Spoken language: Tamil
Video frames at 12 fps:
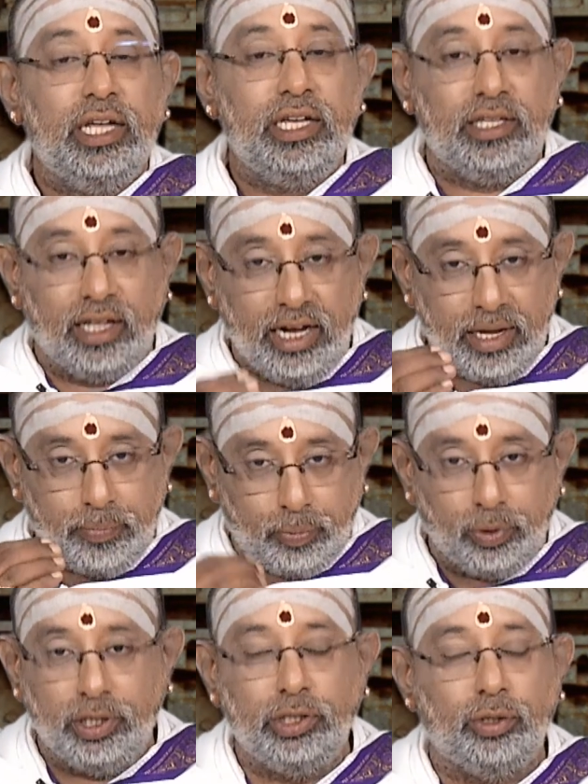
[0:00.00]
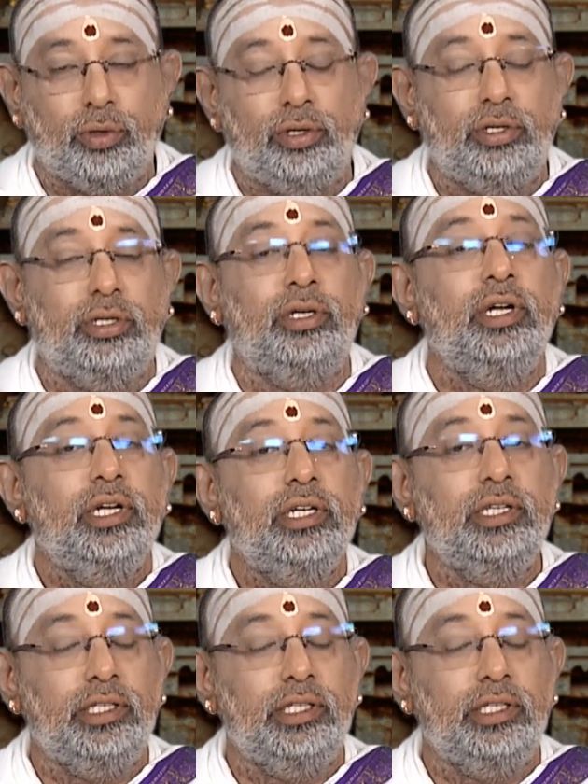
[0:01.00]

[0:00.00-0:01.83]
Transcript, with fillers: இதனை புரிந்து கொண்டு இந்த